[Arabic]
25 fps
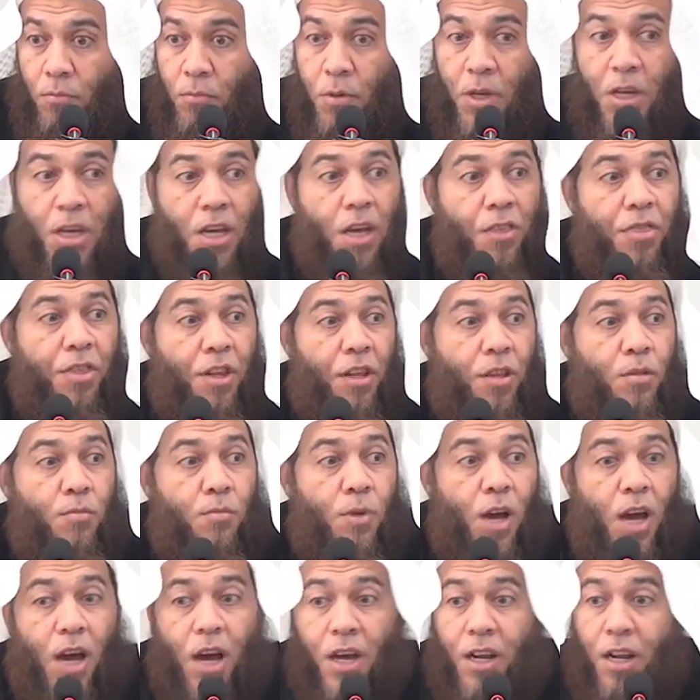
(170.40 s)
من كثره
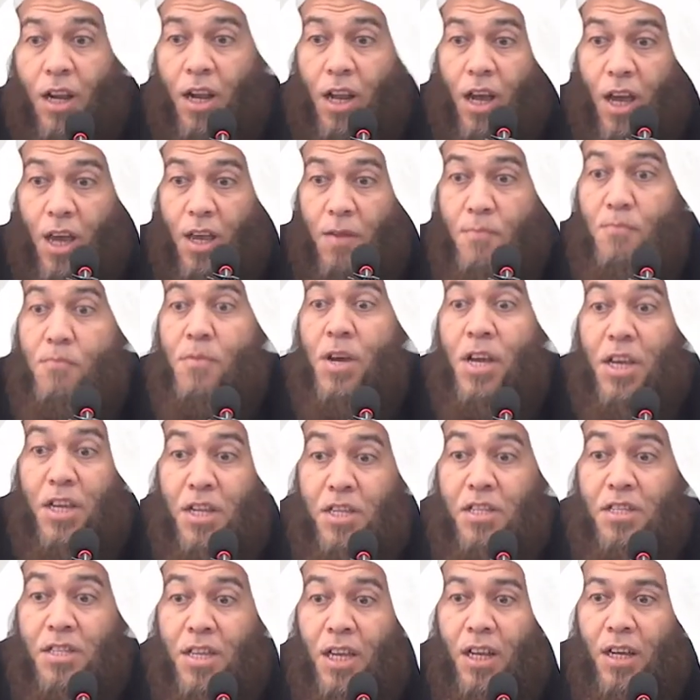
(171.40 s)
ما ارى الائمه
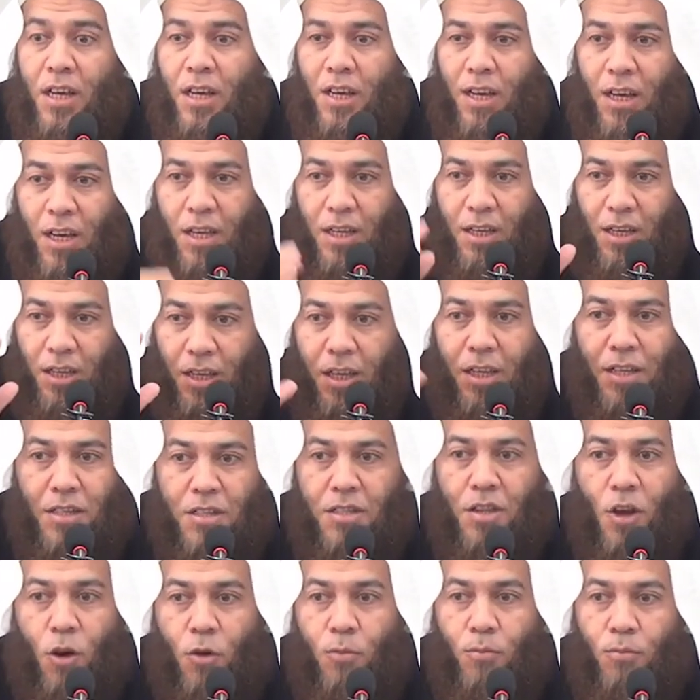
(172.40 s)
عندنا اي
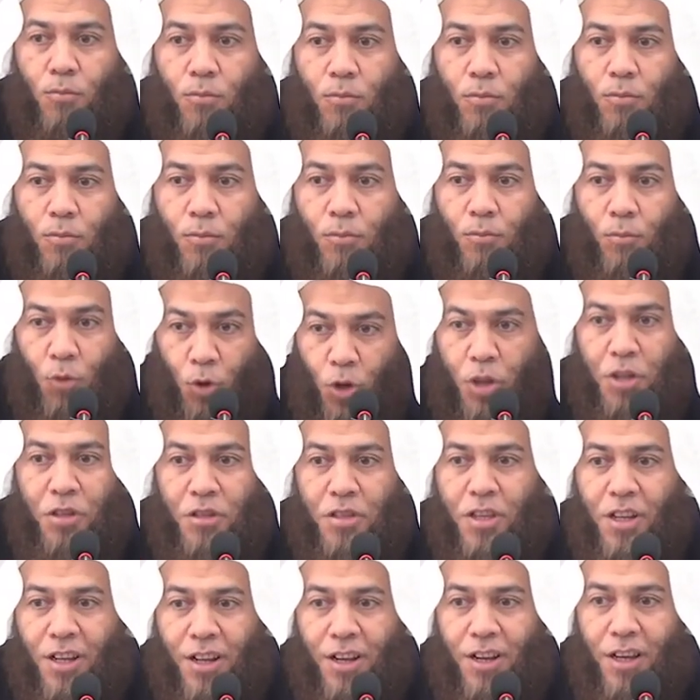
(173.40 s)
عندهم مو
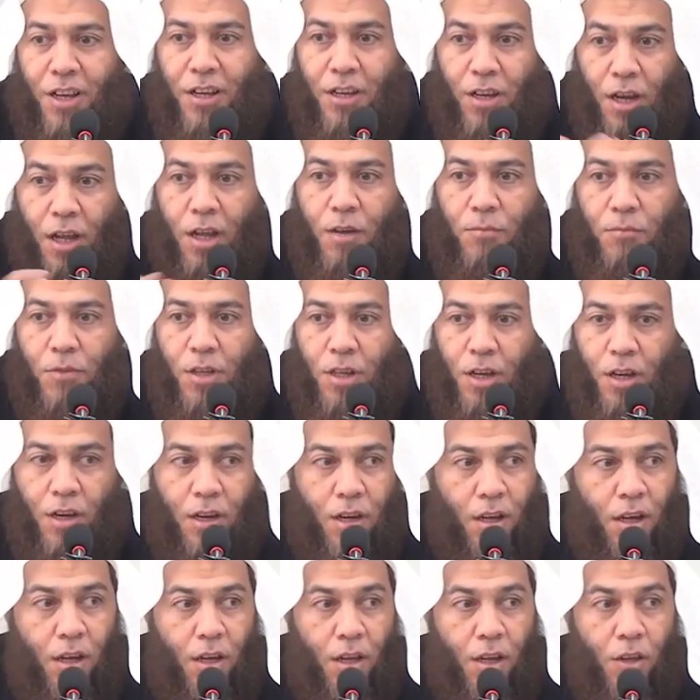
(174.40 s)
عندنا نحن الحمد
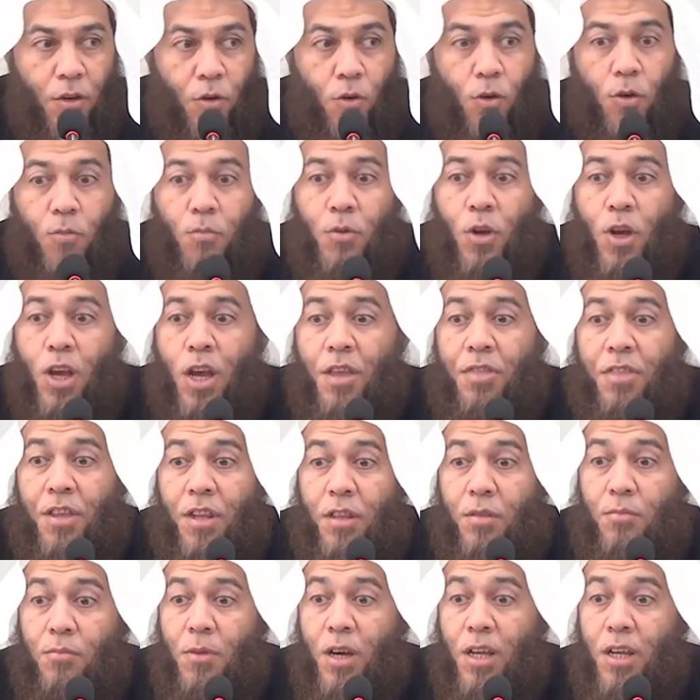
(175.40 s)
لله يقول من
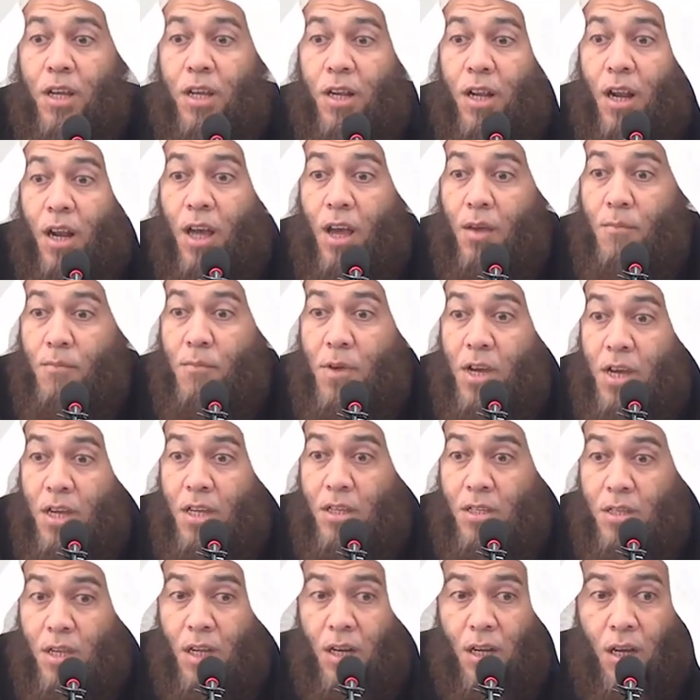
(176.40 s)
كثره ما نرى الائمه
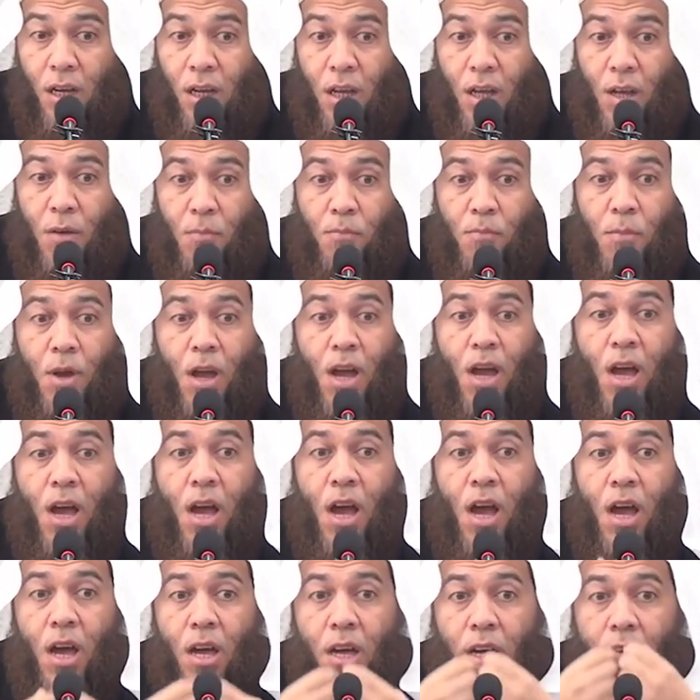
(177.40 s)
عندنا
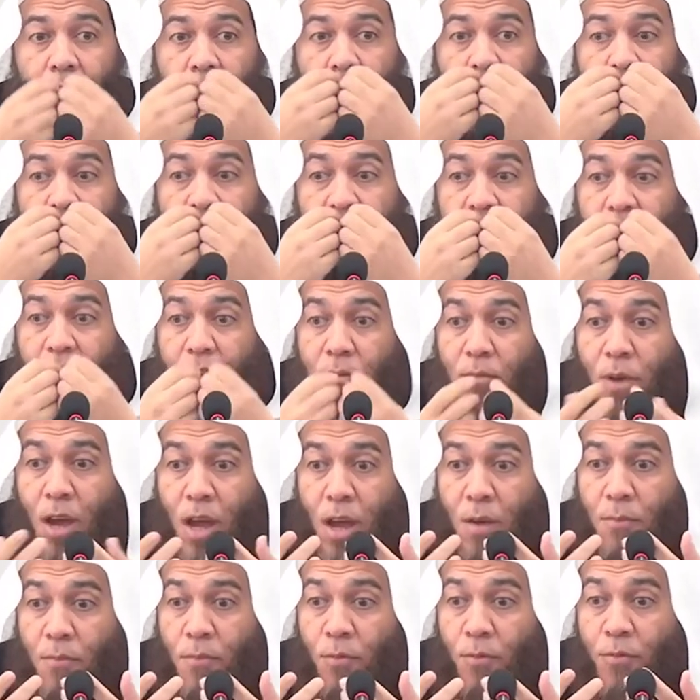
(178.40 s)
ما رايت
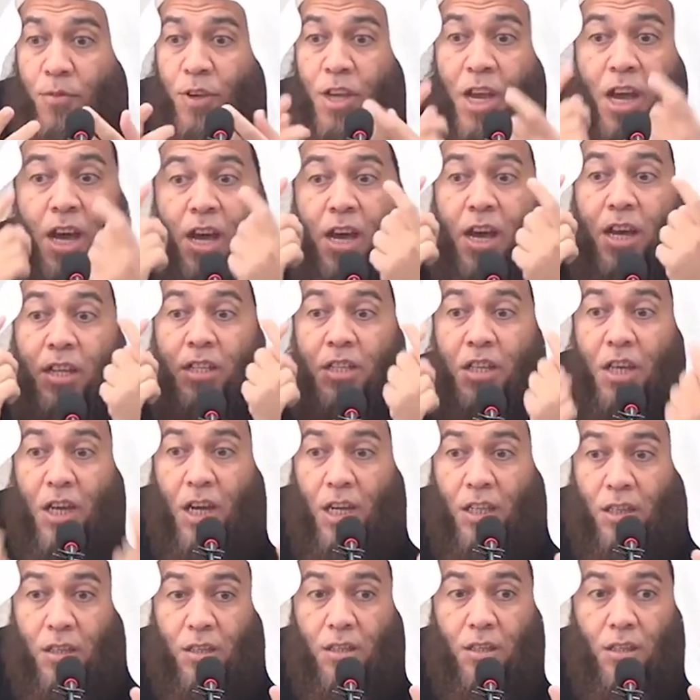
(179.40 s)
امام في حياتي
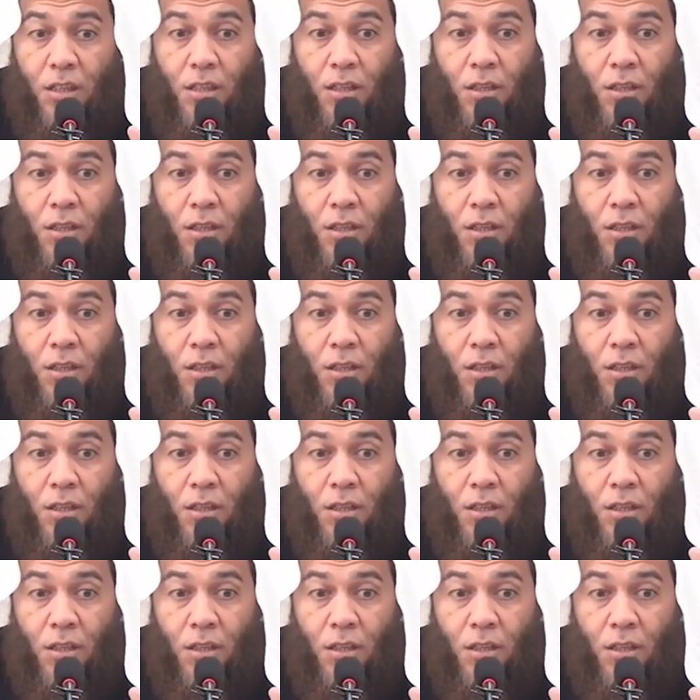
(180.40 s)
قط